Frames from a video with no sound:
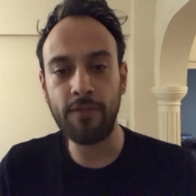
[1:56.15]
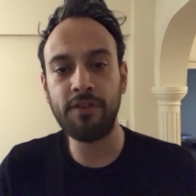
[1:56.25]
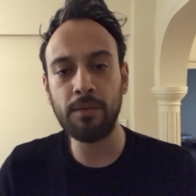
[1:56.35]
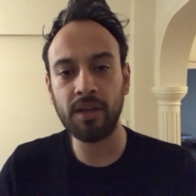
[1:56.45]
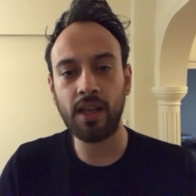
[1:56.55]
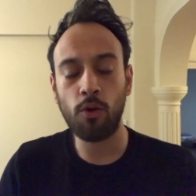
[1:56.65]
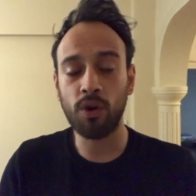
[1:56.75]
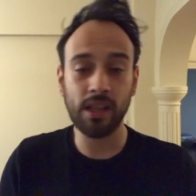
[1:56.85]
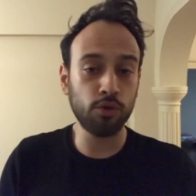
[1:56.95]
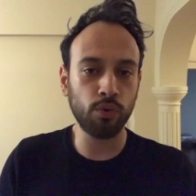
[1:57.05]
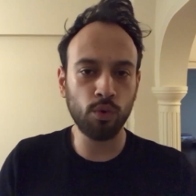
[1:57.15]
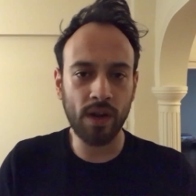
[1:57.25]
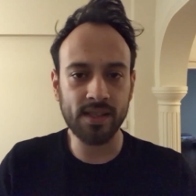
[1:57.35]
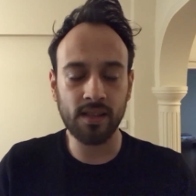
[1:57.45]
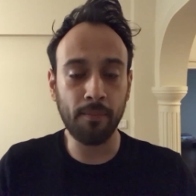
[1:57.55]
Ve firmalar o kadar çok
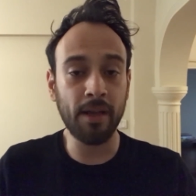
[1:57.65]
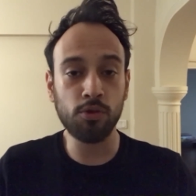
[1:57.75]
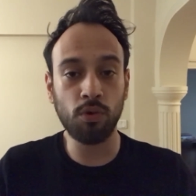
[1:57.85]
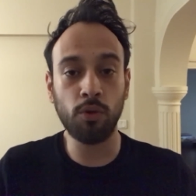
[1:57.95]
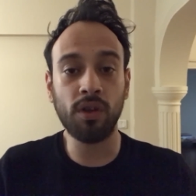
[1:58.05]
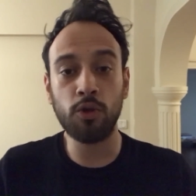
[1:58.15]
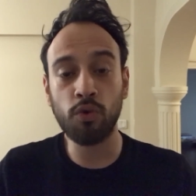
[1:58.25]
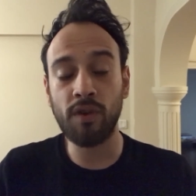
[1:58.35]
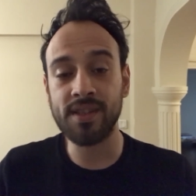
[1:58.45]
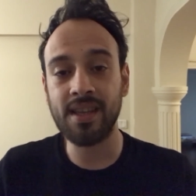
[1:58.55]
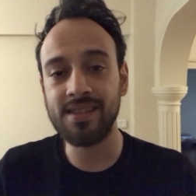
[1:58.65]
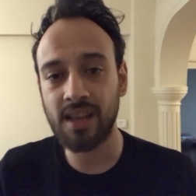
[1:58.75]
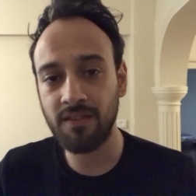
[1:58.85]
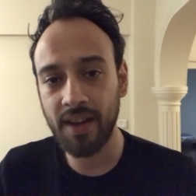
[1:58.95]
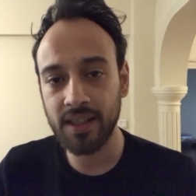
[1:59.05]
üniversiteden mezun olan o kadar çok fazla
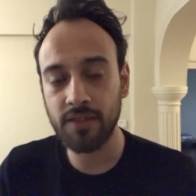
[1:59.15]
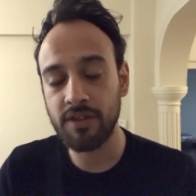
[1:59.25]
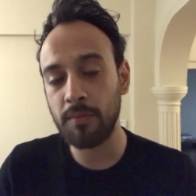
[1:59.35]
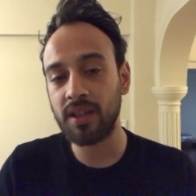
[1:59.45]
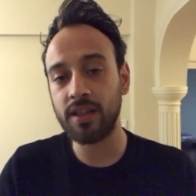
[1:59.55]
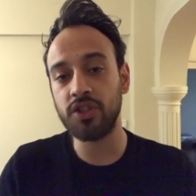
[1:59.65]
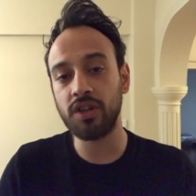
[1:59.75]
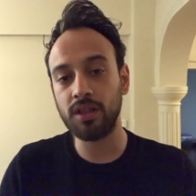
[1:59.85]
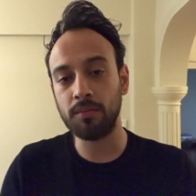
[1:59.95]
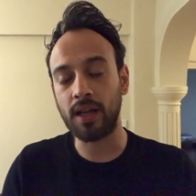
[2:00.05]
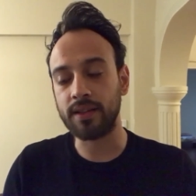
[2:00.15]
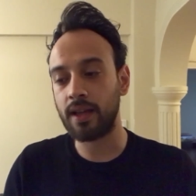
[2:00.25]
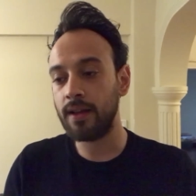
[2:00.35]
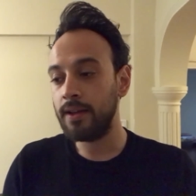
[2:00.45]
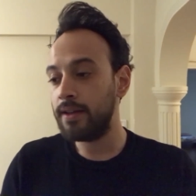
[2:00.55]
insan var ki firmalar işe
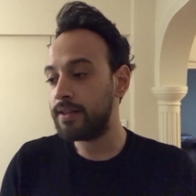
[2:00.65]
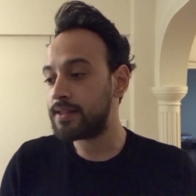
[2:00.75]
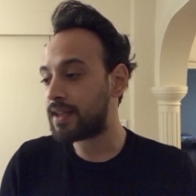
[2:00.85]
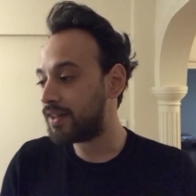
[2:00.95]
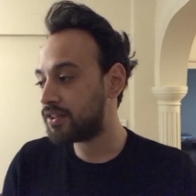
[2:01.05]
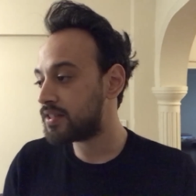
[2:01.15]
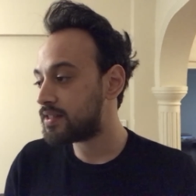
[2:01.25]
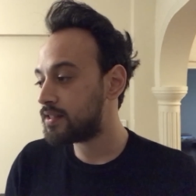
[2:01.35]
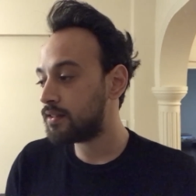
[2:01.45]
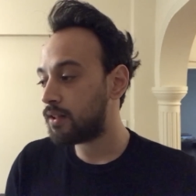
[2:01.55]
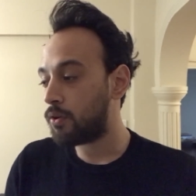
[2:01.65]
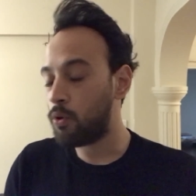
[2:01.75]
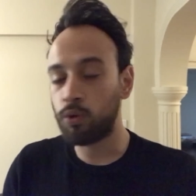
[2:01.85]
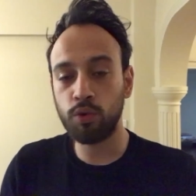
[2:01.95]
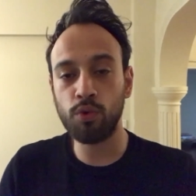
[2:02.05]
alımlarda sadece sizin
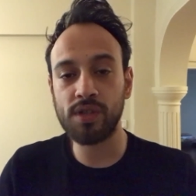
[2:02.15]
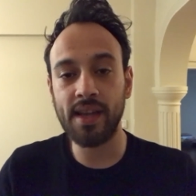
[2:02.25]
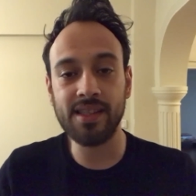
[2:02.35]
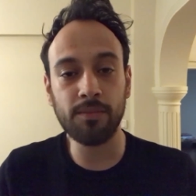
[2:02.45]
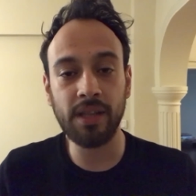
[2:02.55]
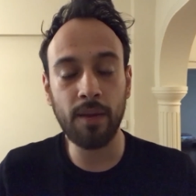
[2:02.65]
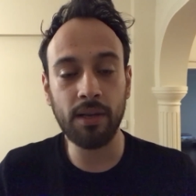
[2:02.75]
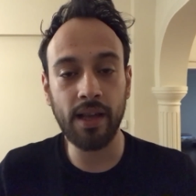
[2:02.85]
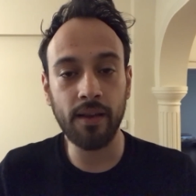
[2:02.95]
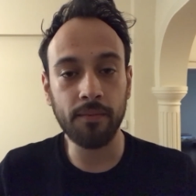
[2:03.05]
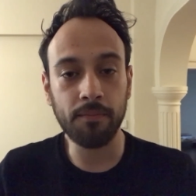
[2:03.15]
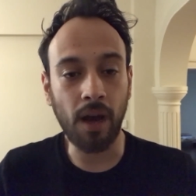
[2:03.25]
okuduğunuz eğitimlere bile